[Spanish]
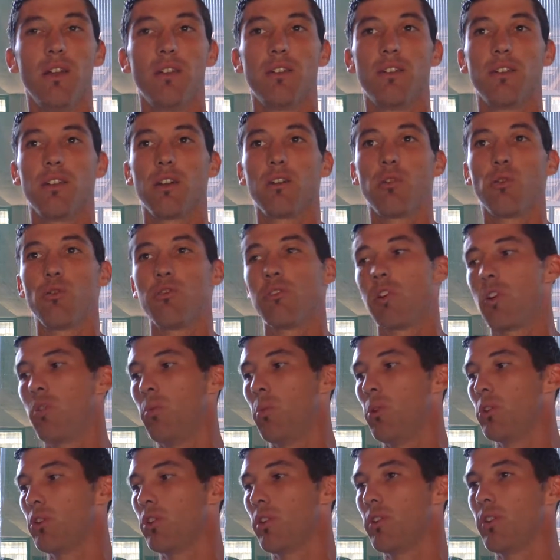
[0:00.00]
se escuchan
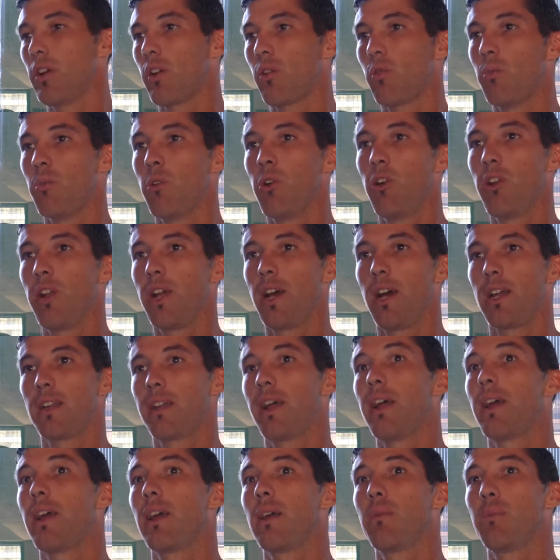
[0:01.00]
un montón de rumores
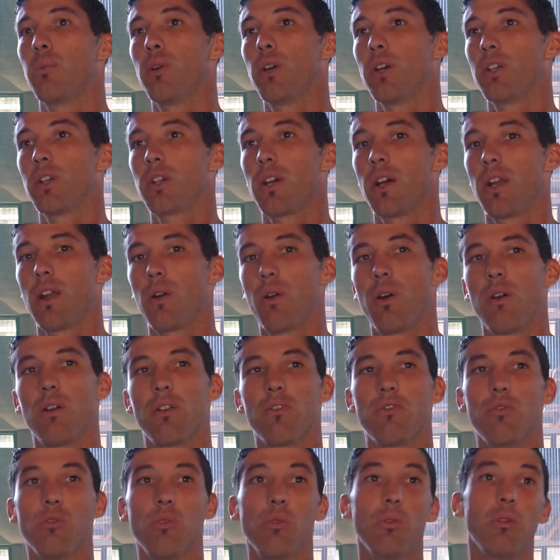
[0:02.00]
hasta de que puede llegar a no
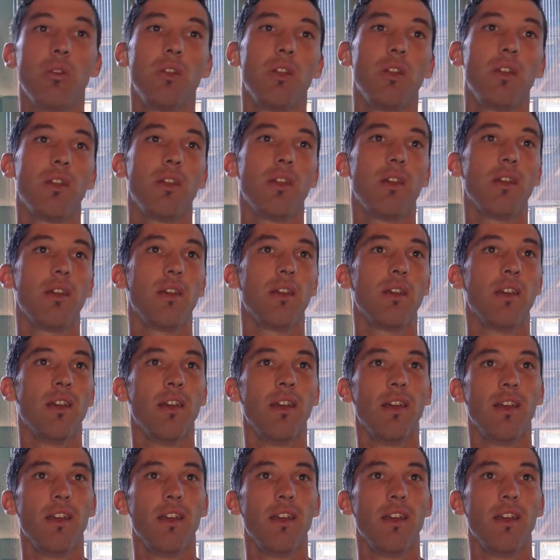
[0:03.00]
haber fútbol y,